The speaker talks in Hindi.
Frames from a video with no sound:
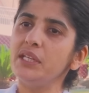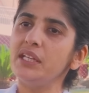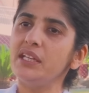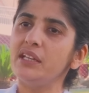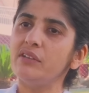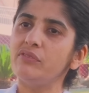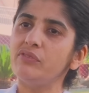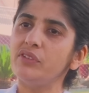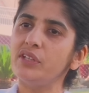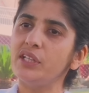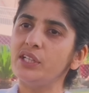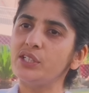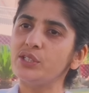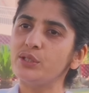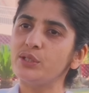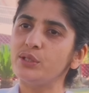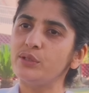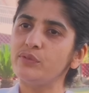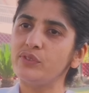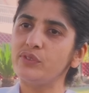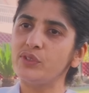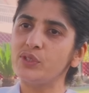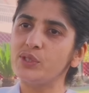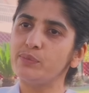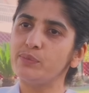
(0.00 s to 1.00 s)
डेफिनेशन
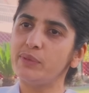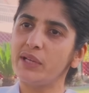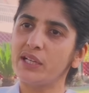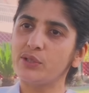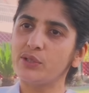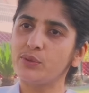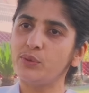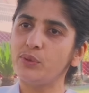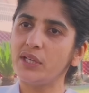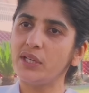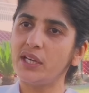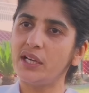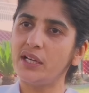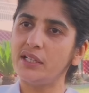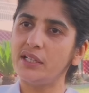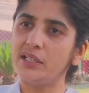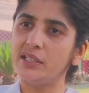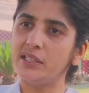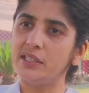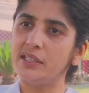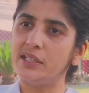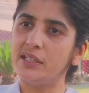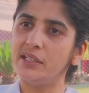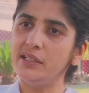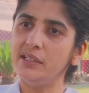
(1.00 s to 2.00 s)
ऑफ रिस्पेक्ट को क्या कर
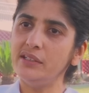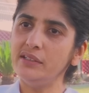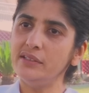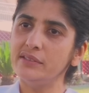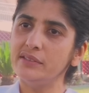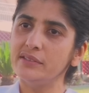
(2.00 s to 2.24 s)
देना है